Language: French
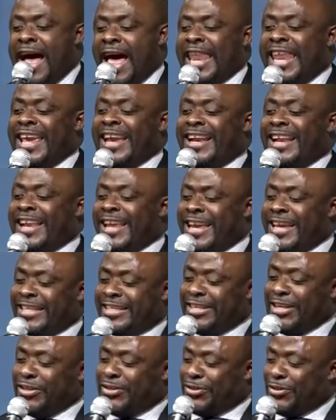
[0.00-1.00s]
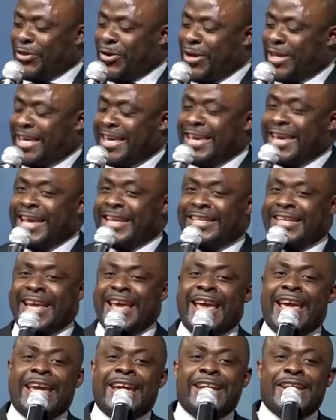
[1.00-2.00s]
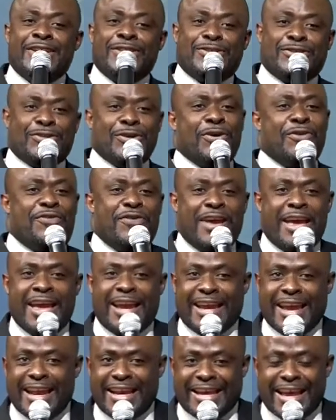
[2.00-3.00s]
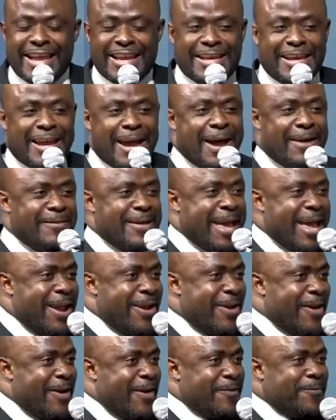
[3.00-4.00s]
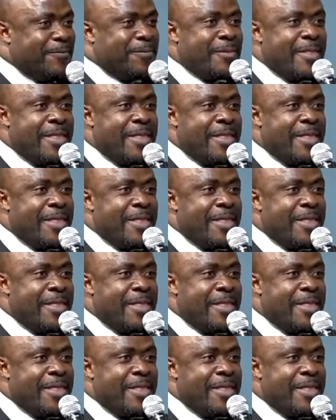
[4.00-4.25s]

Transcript: à l'Église ceux qui étaient sauvés. Quelqu'un dit Amen.